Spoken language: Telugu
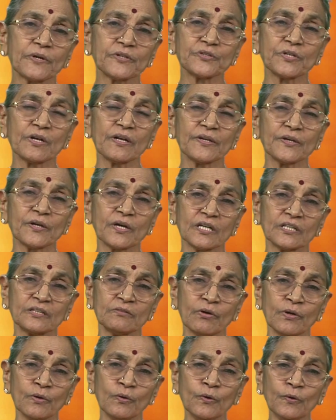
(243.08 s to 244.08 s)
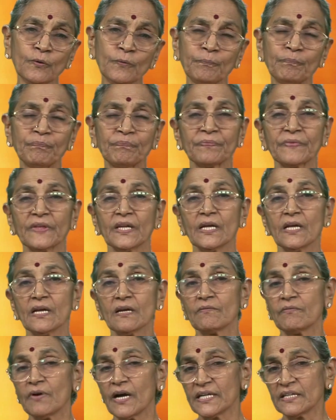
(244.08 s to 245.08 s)
పక్షుల యొక్క ధ్వనులు
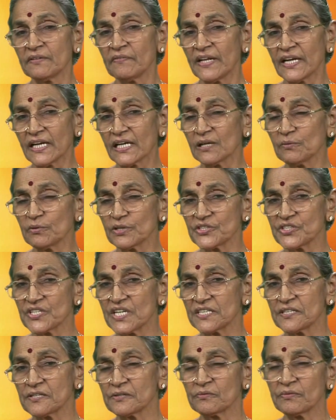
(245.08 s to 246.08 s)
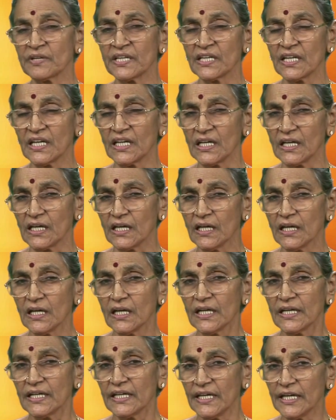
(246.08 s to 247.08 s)
వాటి వెనక వచ్చేటటువంటి
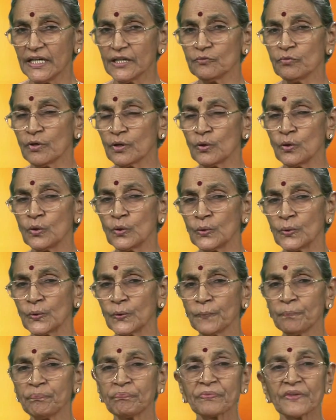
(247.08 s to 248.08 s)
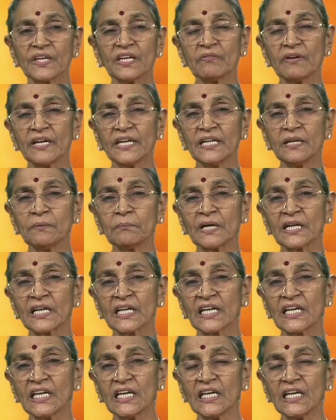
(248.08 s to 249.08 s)
ఈ ధ్వనులు ఇవన్నీ
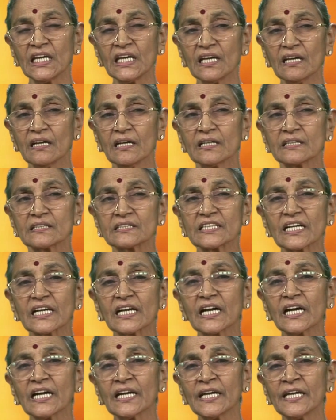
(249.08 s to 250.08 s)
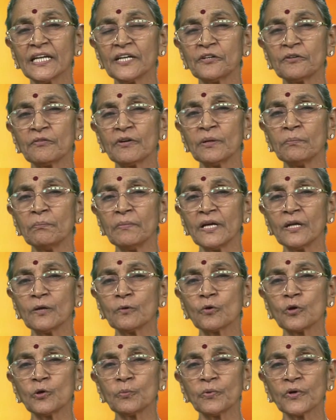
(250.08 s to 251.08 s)
మనకి చక్కనైనటువంటి
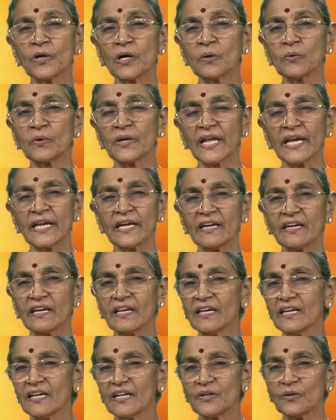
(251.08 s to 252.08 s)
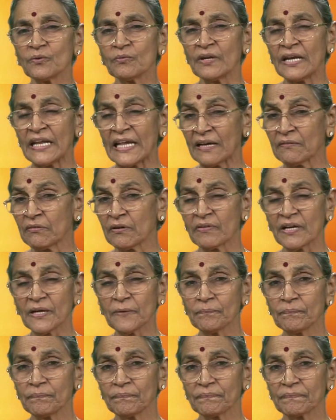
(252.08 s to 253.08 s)
మేలుకొలుపుగా ఉన్నాయి నువ్వు లేవవా
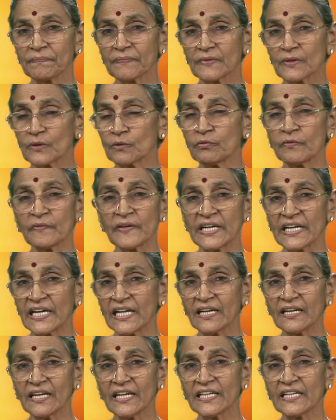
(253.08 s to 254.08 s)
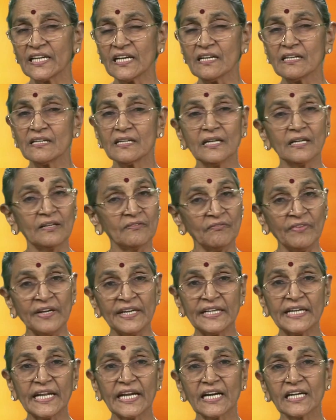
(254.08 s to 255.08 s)
నువ్వు వినడం లేదా
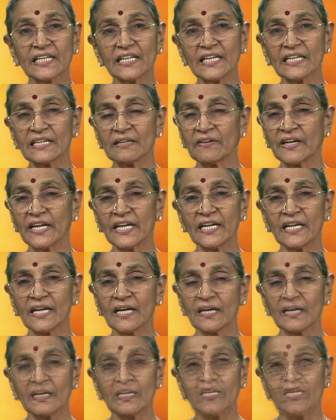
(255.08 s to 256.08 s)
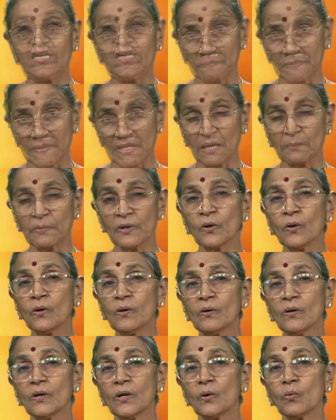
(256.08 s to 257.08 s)
వింటే కదా ఎవరైనా తమలో
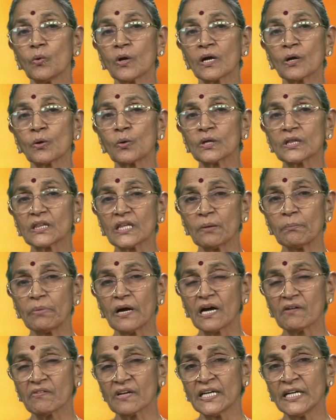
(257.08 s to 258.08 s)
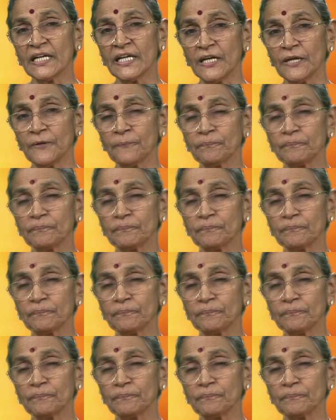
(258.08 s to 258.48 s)
ఒక కొత్త భావనని